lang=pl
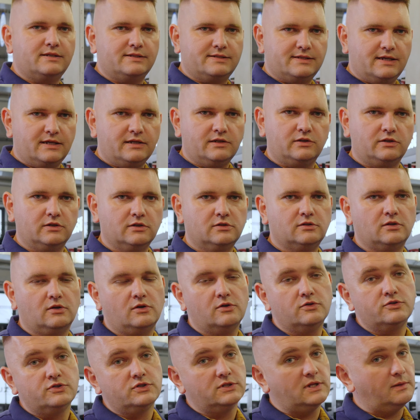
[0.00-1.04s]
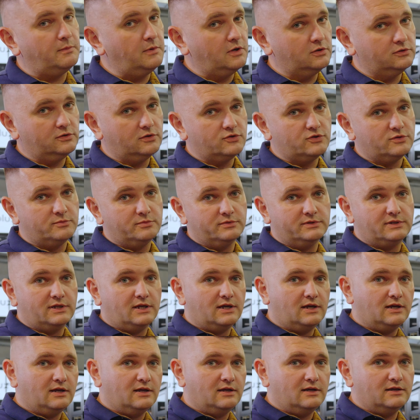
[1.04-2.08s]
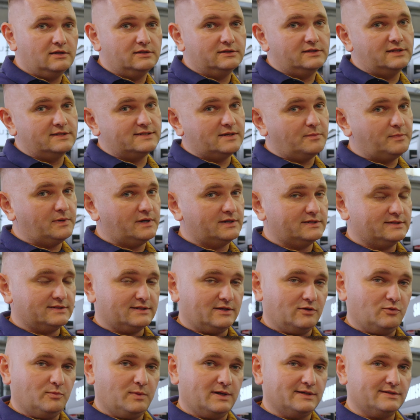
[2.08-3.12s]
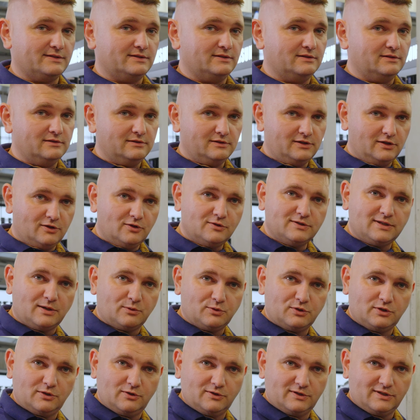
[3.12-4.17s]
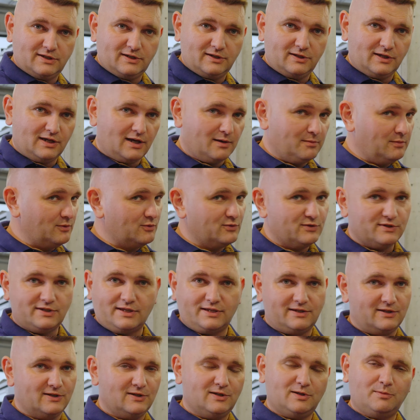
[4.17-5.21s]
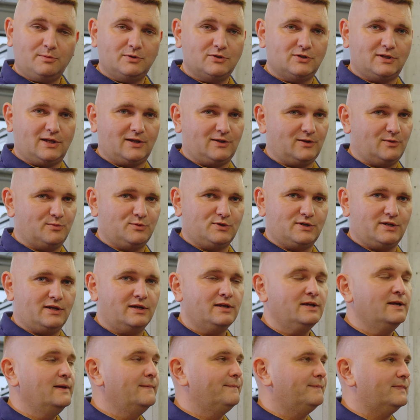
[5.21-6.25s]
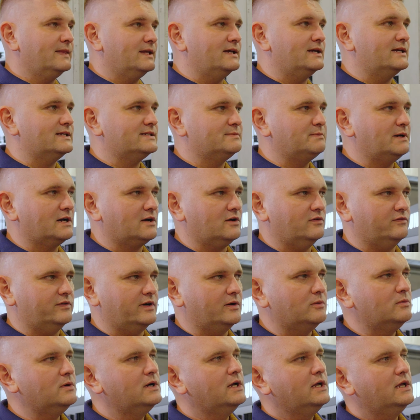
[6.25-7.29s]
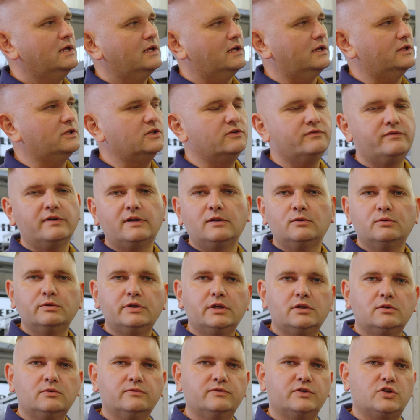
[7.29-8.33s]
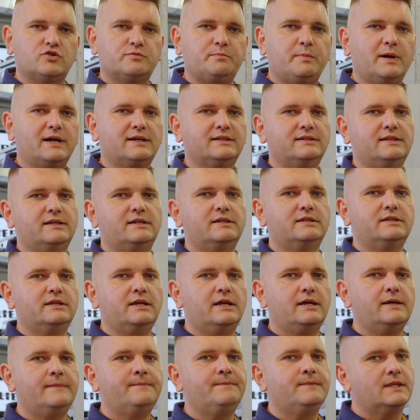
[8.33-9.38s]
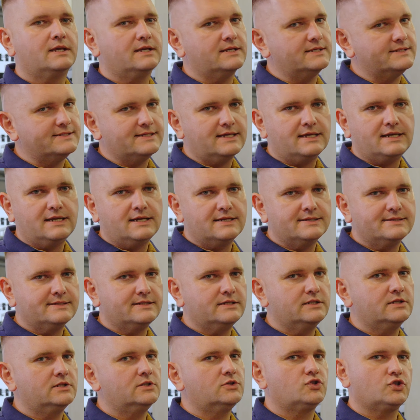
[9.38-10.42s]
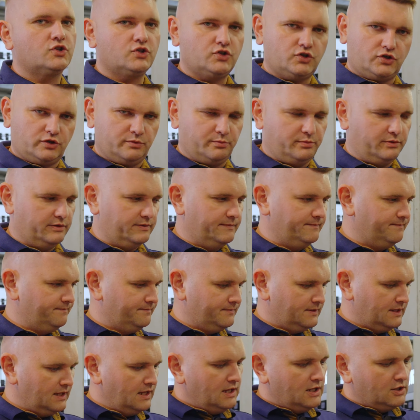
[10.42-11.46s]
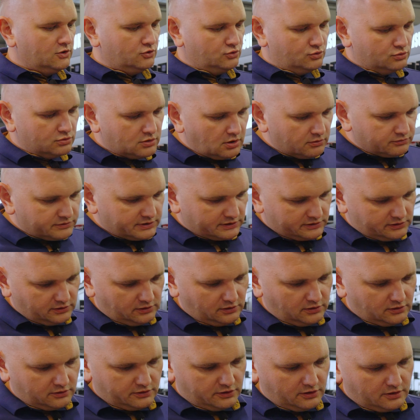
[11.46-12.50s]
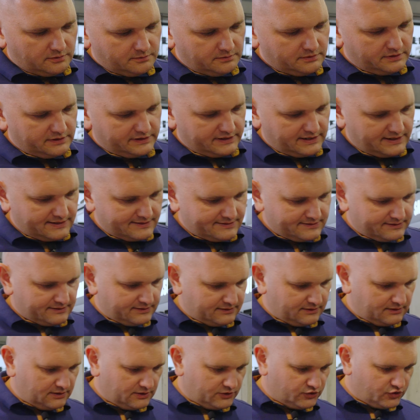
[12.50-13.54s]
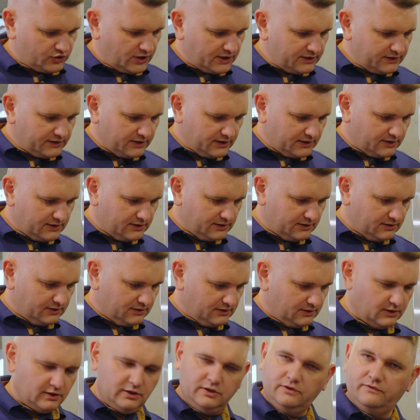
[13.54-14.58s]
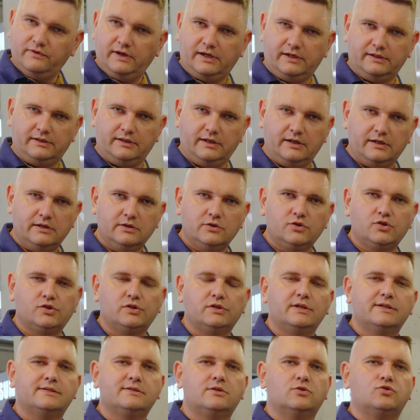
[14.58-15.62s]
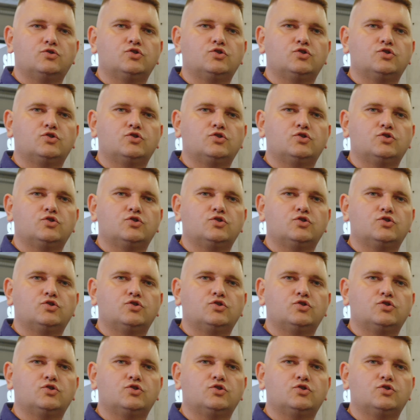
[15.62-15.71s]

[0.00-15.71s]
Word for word: i sernik, to chodzi nam o to, żeby ta, ten zapach z kiełbasy nie dostał się do sernika, bo już sernik nie będzie tak dobrze e, smakował. Niweluje również bakterie, zarazki czy grzyby. Drugą technologią jest e, JTech Inverter, czyli jest to